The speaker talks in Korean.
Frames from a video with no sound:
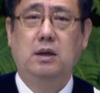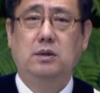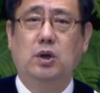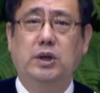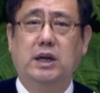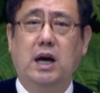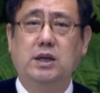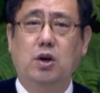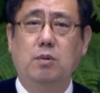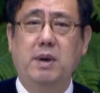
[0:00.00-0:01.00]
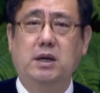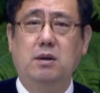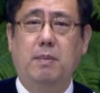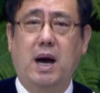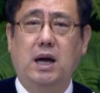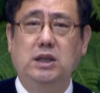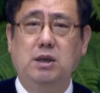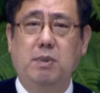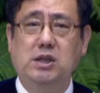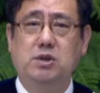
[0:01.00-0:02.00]
너희가 열매를 많이
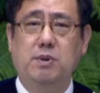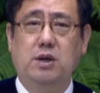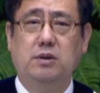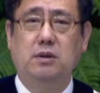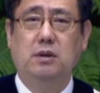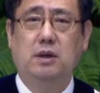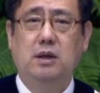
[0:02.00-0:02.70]
맺으면